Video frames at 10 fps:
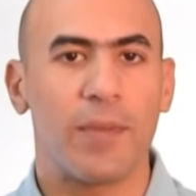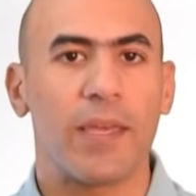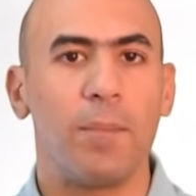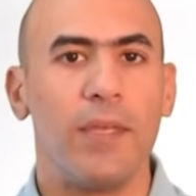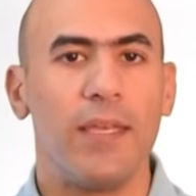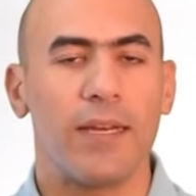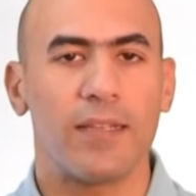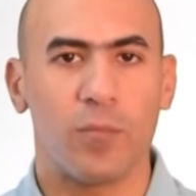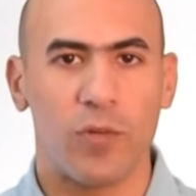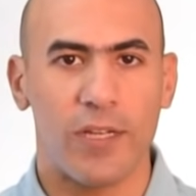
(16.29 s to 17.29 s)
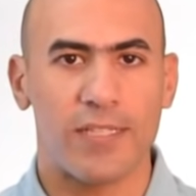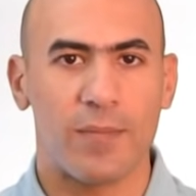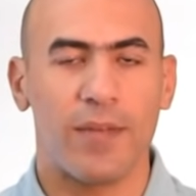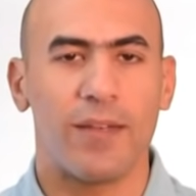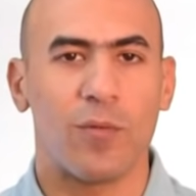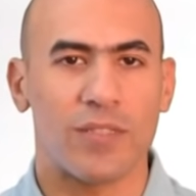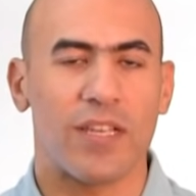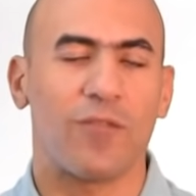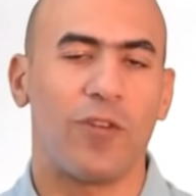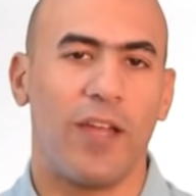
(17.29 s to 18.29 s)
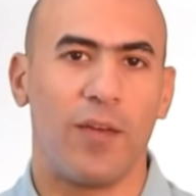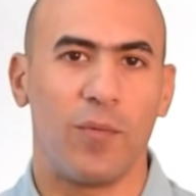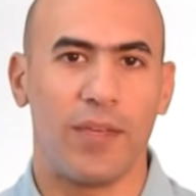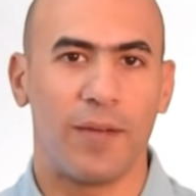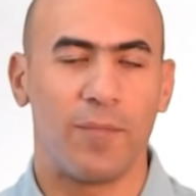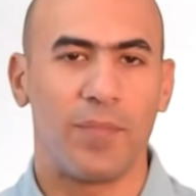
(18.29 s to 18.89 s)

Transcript: بكميات مناسبة لوظائفه الحيوية